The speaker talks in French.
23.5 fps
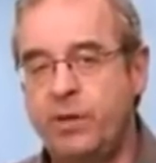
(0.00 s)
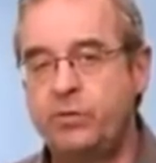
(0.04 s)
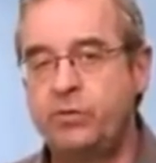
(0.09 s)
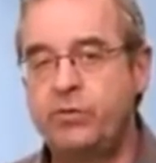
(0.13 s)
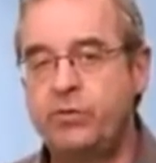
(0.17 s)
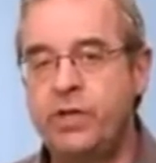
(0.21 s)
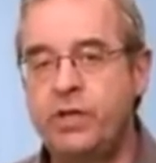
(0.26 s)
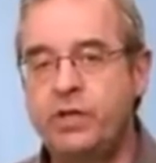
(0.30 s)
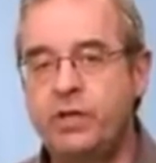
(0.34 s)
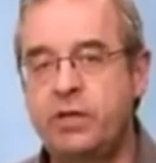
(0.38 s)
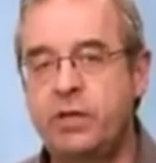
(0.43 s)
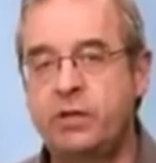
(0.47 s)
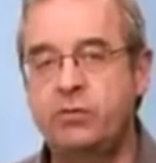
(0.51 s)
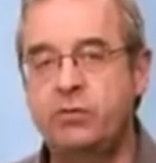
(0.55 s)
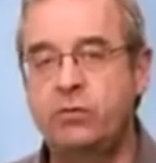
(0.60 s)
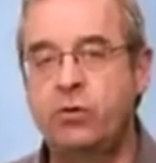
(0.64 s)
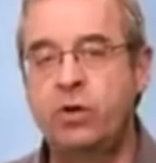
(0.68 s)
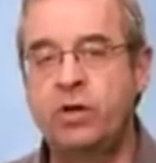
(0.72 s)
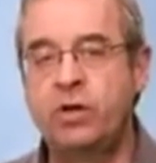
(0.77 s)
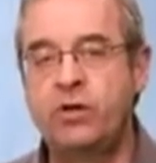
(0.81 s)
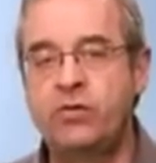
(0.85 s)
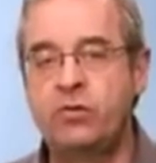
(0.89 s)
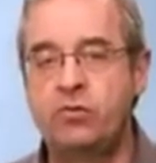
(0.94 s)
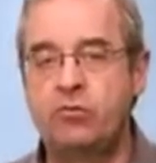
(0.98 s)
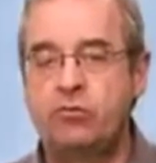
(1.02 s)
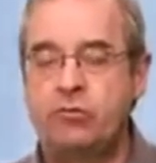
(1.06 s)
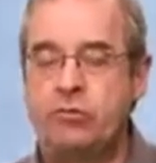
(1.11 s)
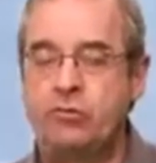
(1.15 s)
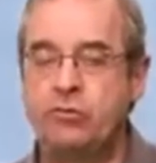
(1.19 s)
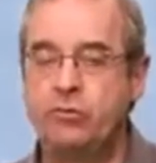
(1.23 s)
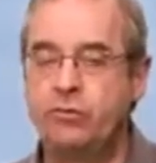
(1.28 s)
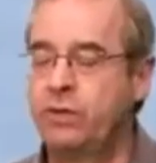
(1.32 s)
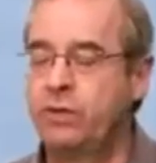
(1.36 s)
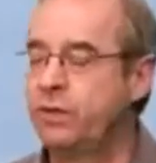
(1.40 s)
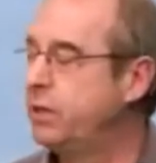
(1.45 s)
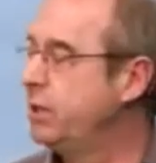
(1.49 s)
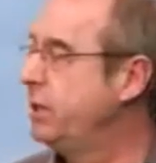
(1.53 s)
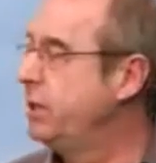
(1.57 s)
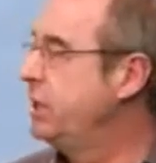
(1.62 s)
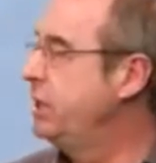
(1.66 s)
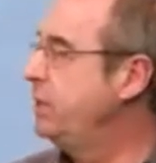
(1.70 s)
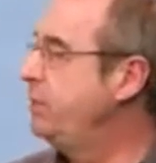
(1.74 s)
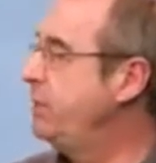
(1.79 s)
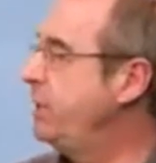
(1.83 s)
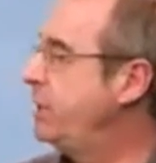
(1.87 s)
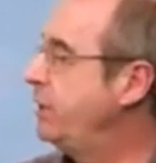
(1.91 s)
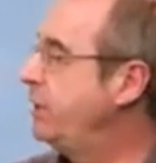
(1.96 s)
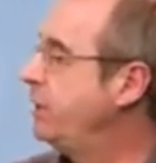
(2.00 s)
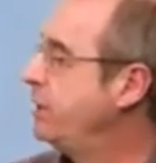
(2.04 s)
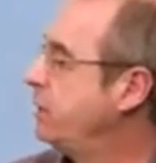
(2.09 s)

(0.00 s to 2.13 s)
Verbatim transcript: permet de décrire nos relations aux autres, eh